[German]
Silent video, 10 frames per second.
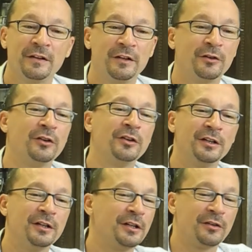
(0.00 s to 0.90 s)
Ich könnte
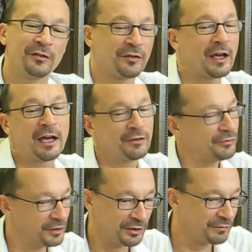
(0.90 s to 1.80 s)
Ihnen jetzt
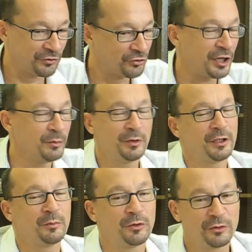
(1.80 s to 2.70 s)
zeigen, wie ich was schreibe
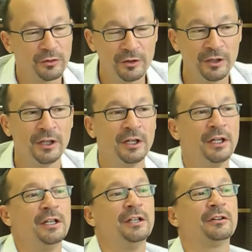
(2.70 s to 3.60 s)
in ein Protokoll.
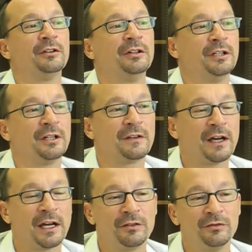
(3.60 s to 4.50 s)
Ich könnte Ihnen
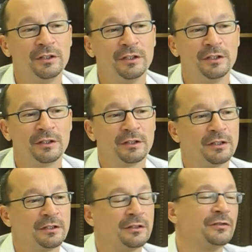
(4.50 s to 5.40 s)
zeigen, wie ich äh,
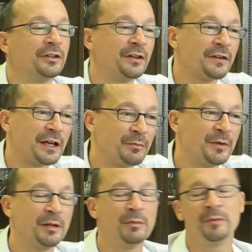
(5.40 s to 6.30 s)
ein Firnis
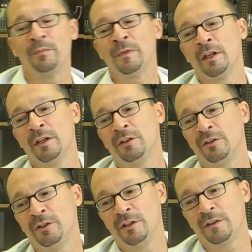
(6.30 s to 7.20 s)
abnehme. Ich
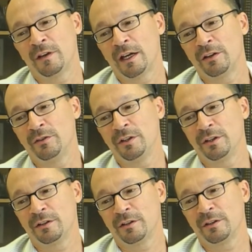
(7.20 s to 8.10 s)
könnte Ihnen zeigen, wie
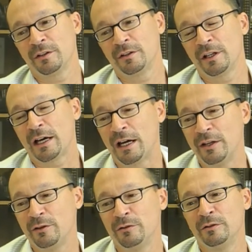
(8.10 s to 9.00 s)
ich äh, eine
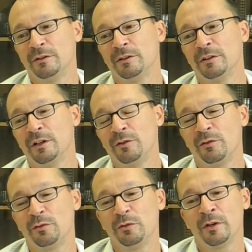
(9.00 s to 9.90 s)
Reinigung äh,
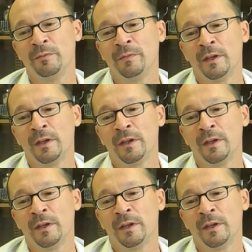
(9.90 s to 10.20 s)
ausführe.